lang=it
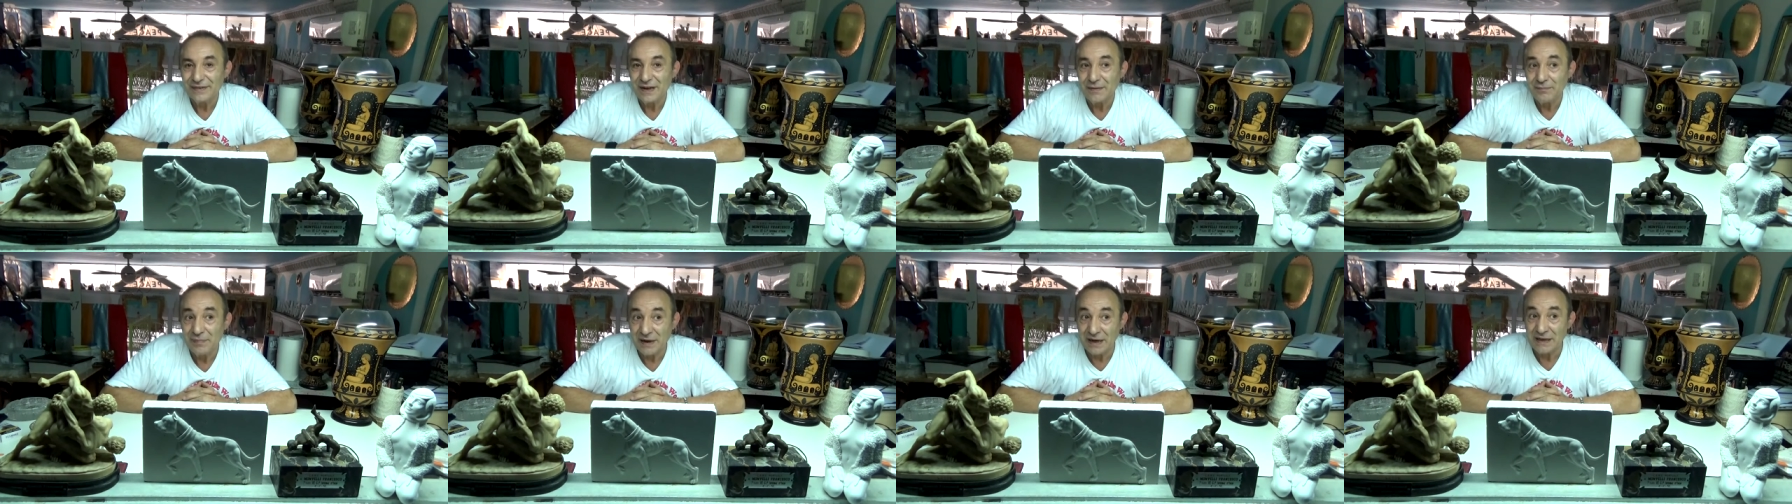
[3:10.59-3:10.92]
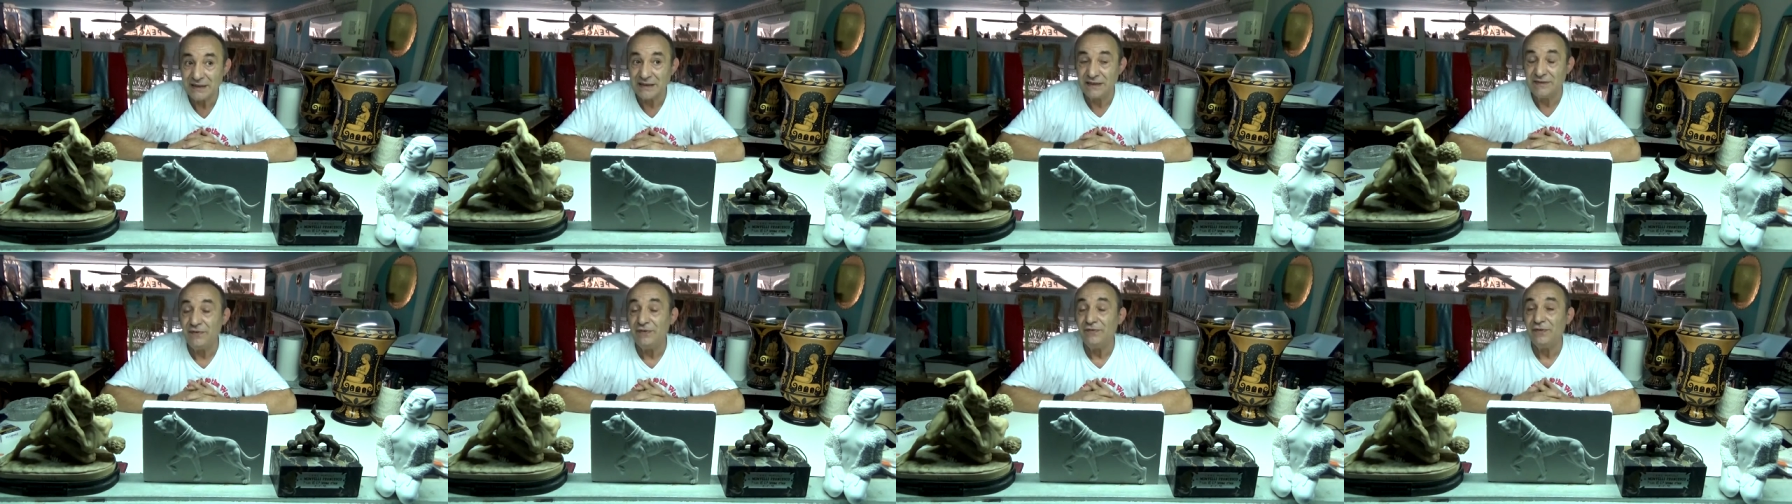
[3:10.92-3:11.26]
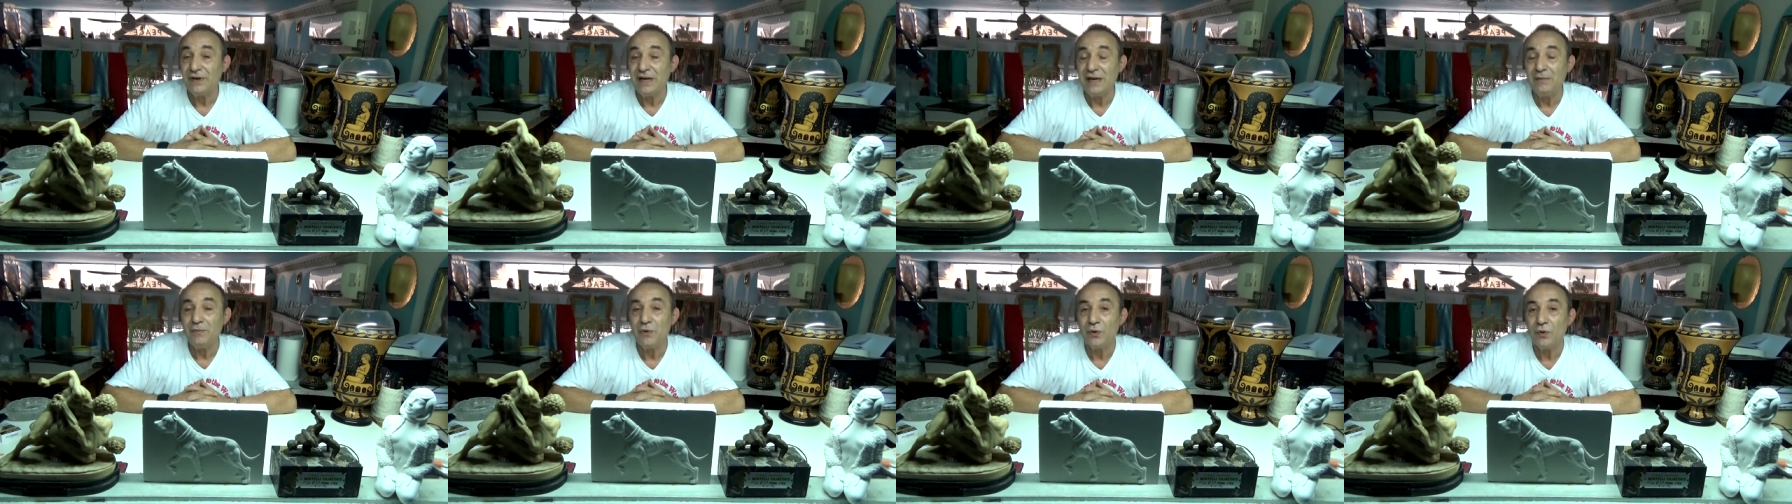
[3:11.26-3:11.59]
perché ci
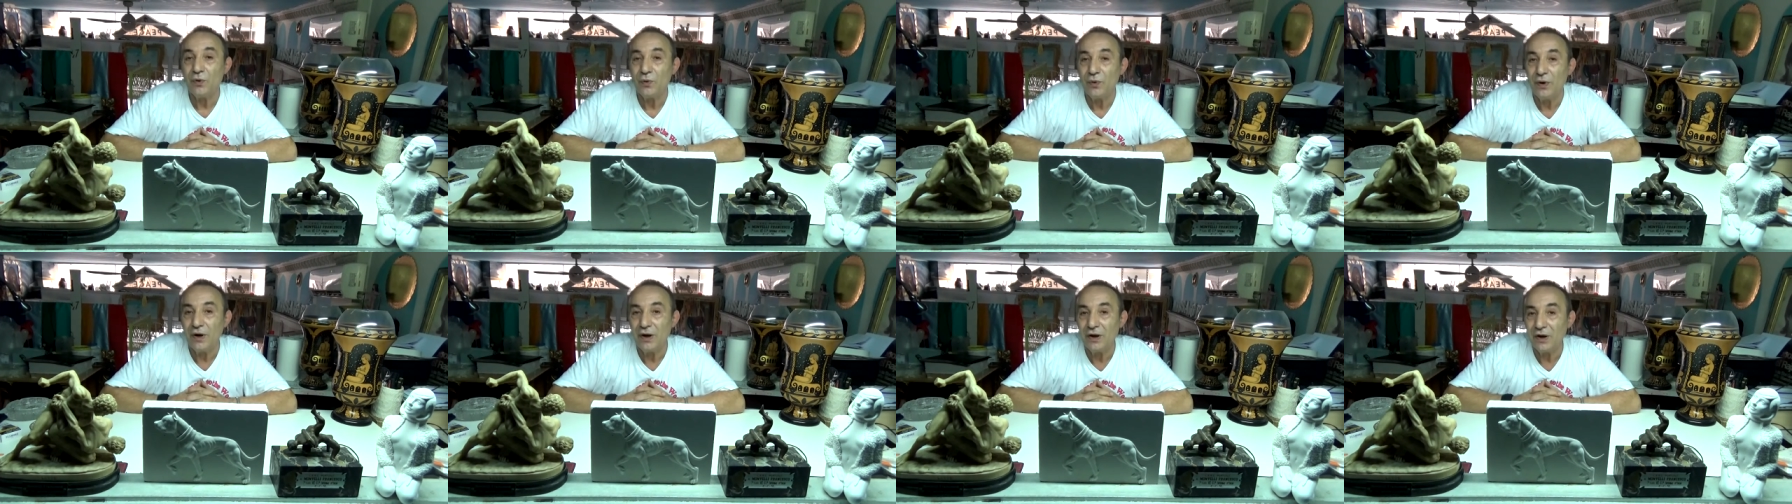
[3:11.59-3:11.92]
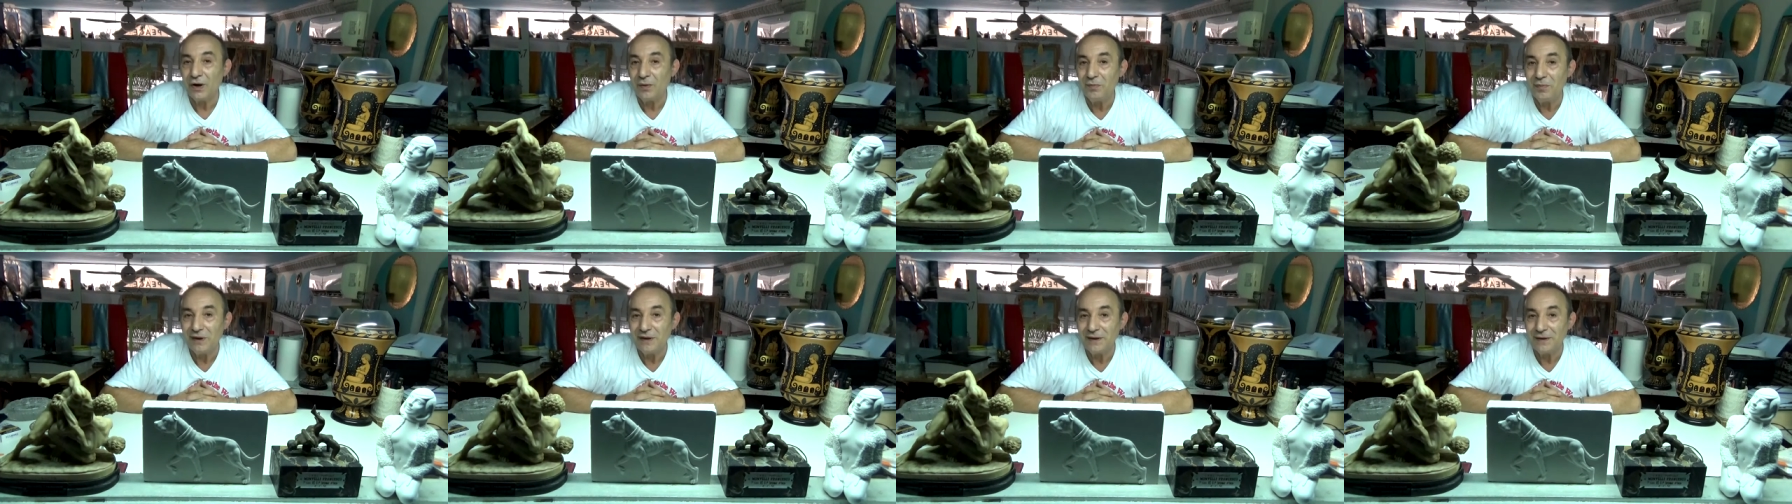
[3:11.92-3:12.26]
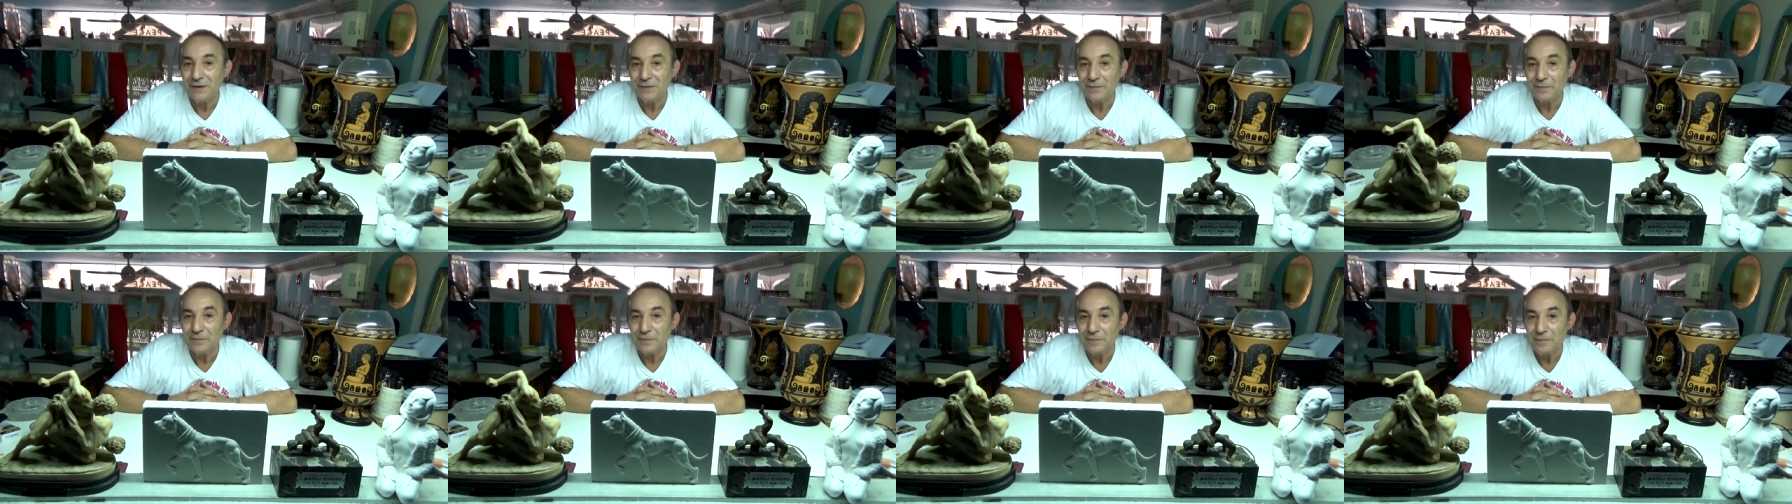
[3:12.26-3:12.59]
vivremo con quella roba
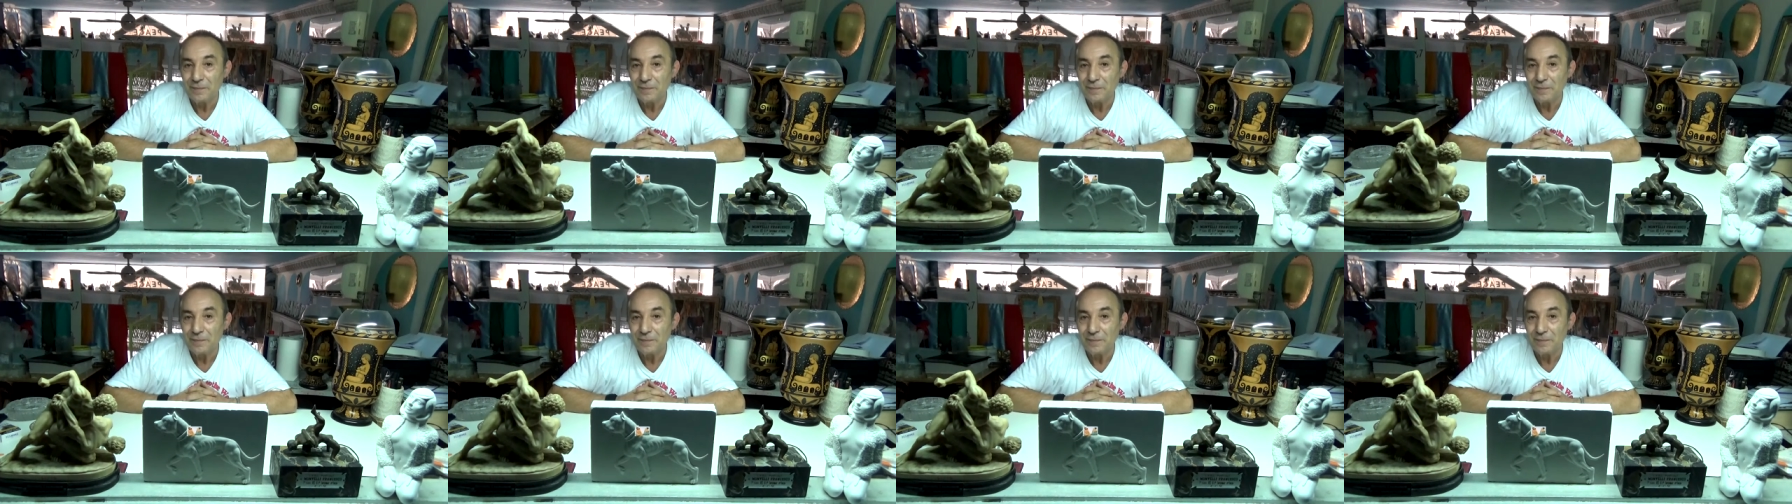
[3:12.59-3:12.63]
lì